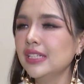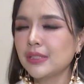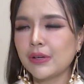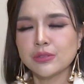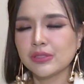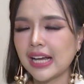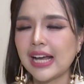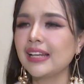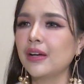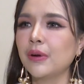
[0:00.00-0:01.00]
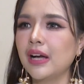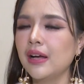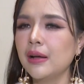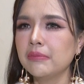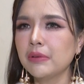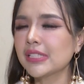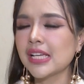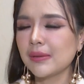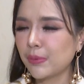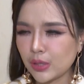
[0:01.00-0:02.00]
แต่ว่าสุดท้ายแล้วอ่ะไม่ว่าจะ
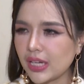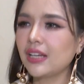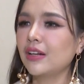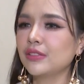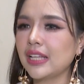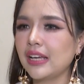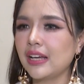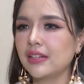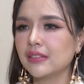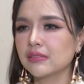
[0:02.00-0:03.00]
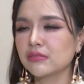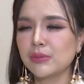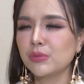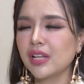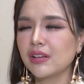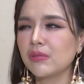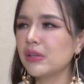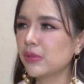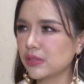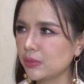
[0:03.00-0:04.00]
เหตุผลอะไรก็แล้วแต่ความรุนแรงก็
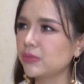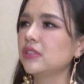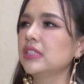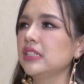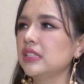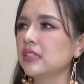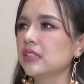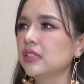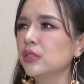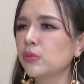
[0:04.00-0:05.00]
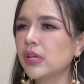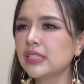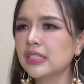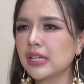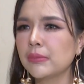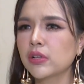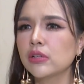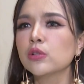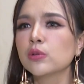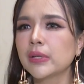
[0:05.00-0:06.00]
ไม่เหมาะสมอยู่ดีหนูว่าทีเนี้ยมันก็
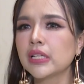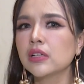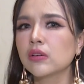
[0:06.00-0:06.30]
อยู่เป็นเรื่อ